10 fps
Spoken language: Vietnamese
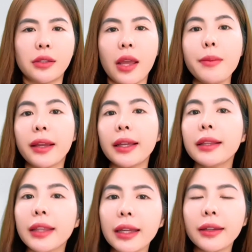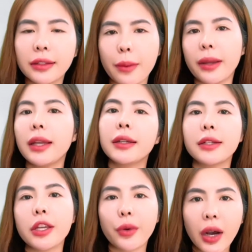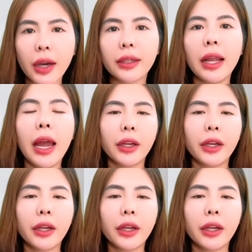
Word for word: dễ bị kích thích, dễ bị kích ứng nhiều hơn.